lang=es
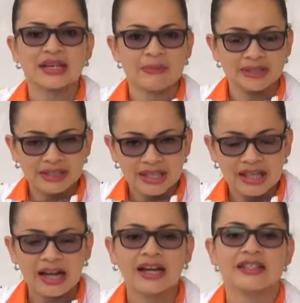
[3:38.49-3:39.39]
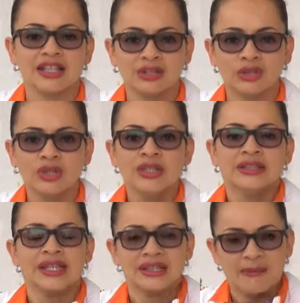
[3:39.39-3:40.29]
la camiseta naranja, diciendo
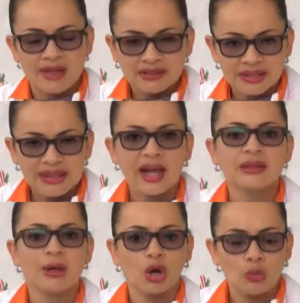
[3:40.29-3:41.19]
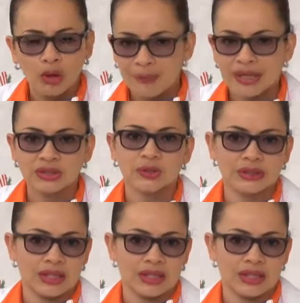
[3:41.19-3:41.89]
desde mi entidad me comprometo